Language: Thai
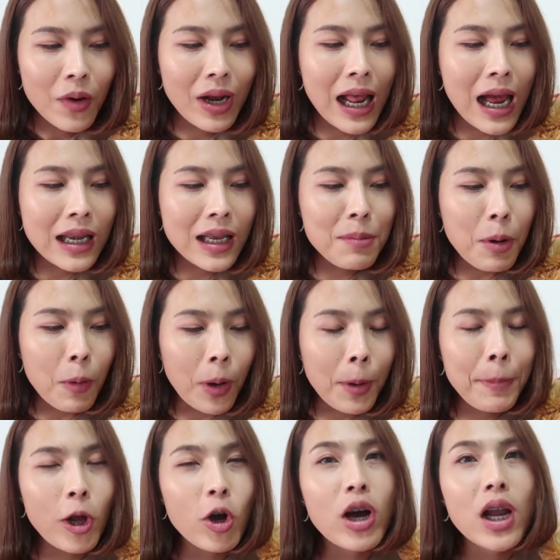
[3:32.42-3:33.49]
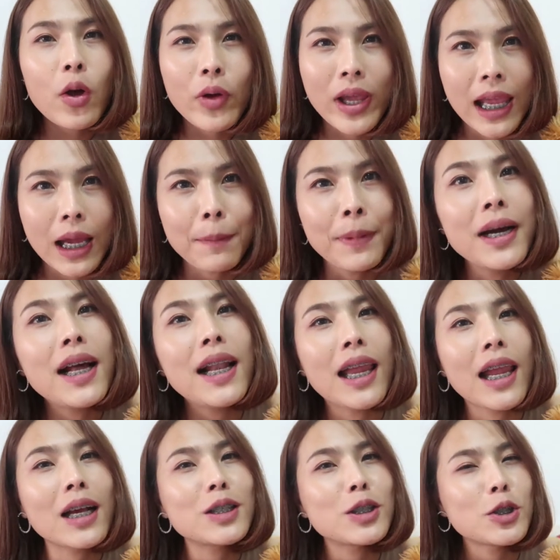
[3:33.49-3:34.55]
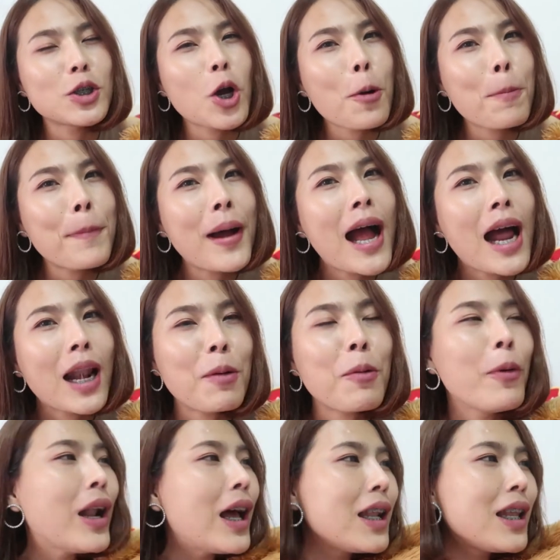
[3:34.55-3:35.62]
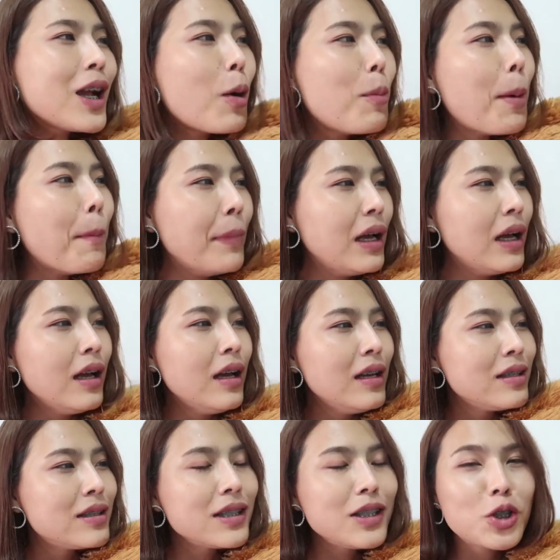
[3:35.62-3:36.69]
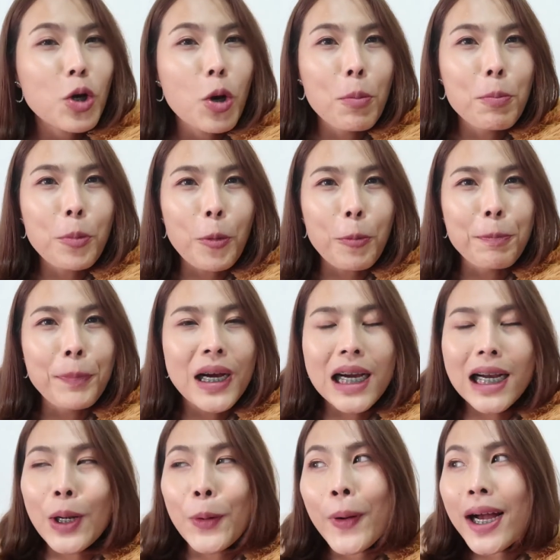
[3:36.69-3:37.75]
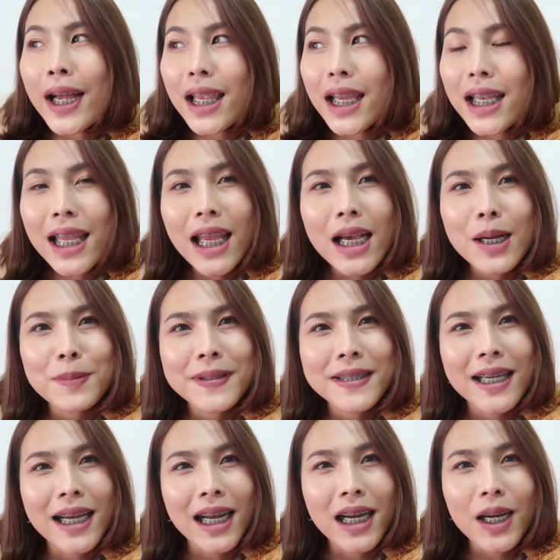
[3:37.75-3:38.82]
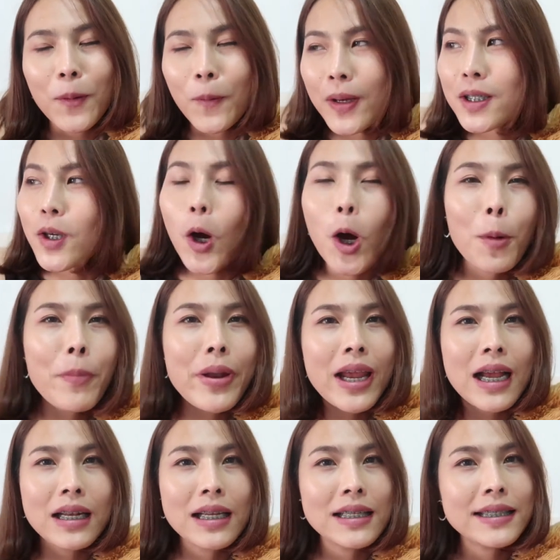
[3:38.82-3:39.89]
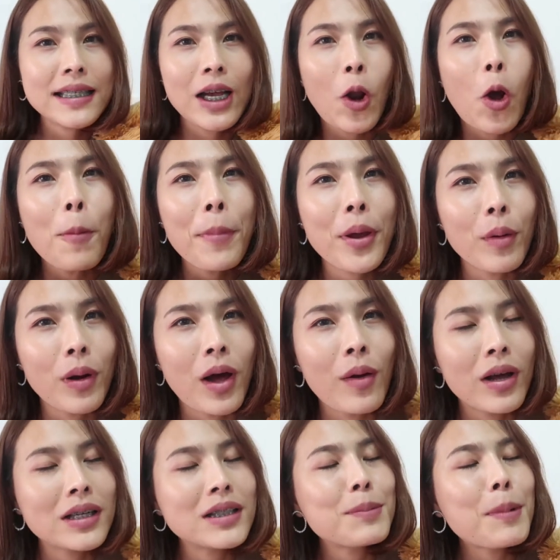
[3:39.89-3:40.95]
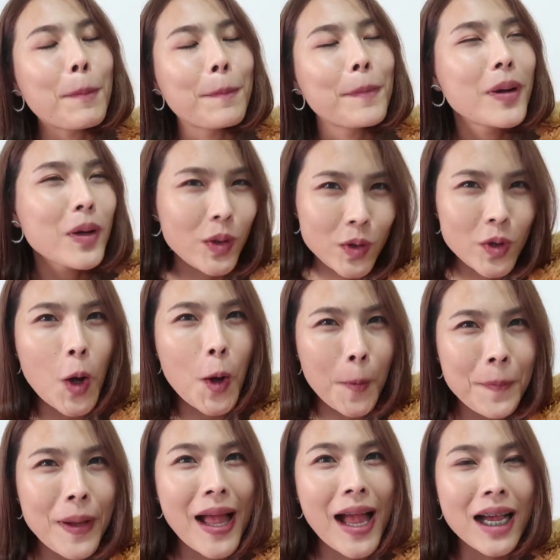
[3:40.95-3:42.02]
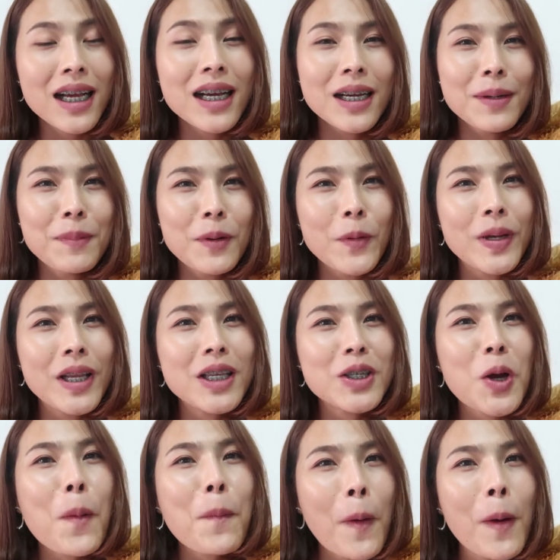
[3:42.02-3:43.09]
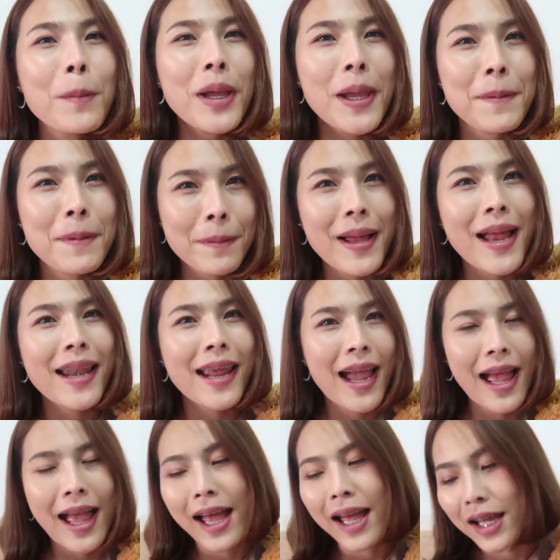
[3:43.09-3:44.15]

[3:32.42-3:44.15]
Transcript: เวลาที่แบบว่าไปร้องคาราโอเกะกับเพื่อนอะไรอย่างเงี้ยก็จะชอบมากแล้วเวลาที่เขาแบบชื่นชมปรบมือหรือว่ายินดีกับเสียงหรือว่าชอบในในเสียงร้องเพลงของเราแล้วก็จะแบบชอบมากก็คือเป็นคนที่ชอบร้องเพลงมากๆนะคะ